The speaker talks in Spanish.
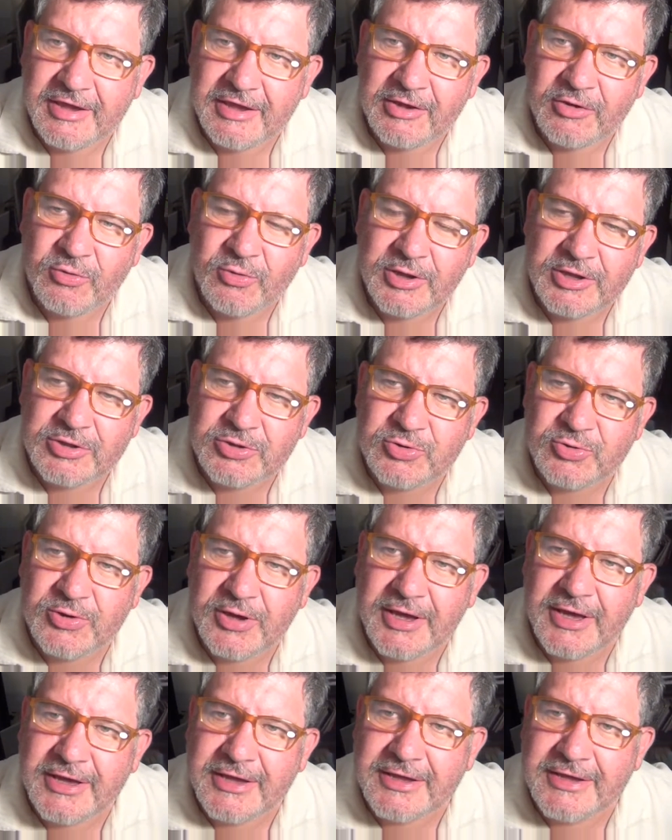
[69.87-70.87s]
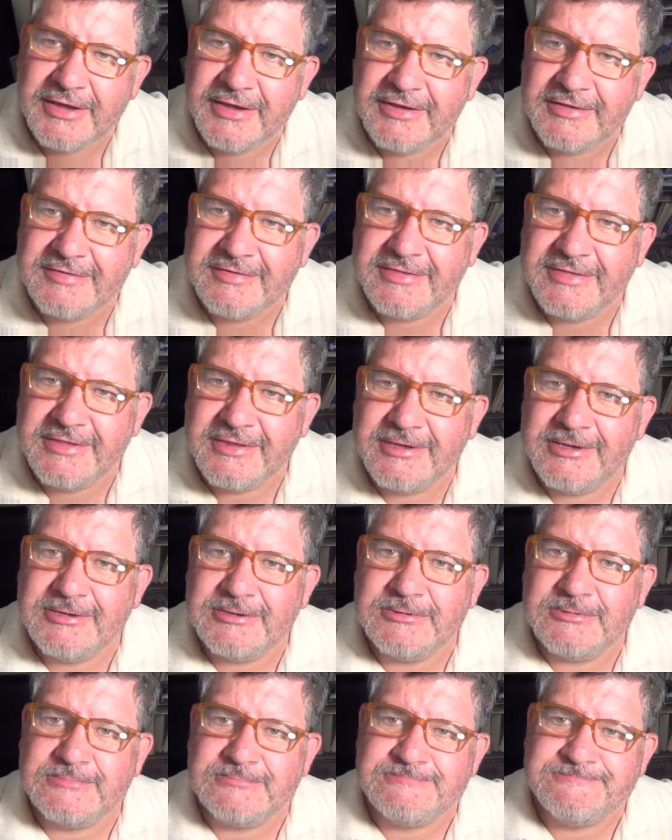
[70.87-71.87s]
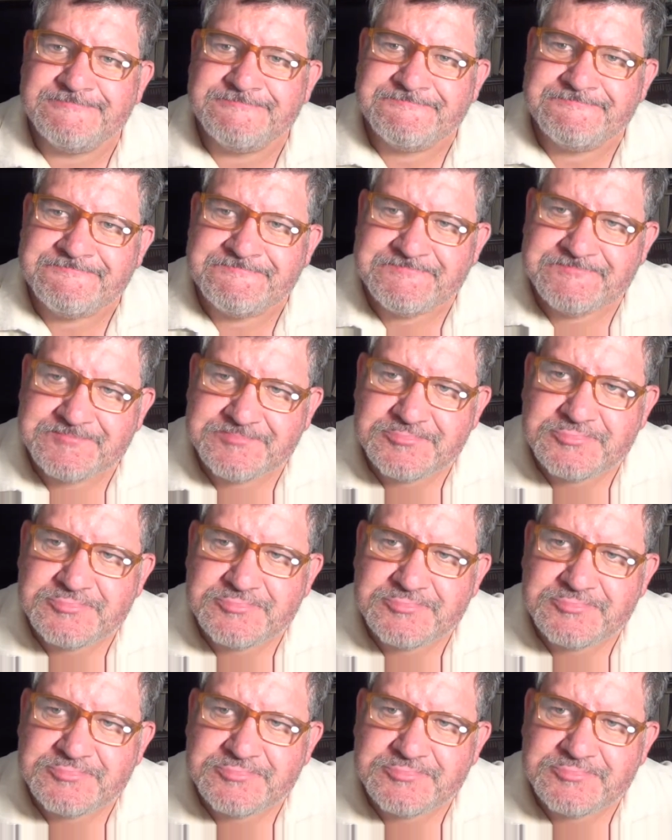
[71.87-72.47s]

en cuanto a que este... Mm,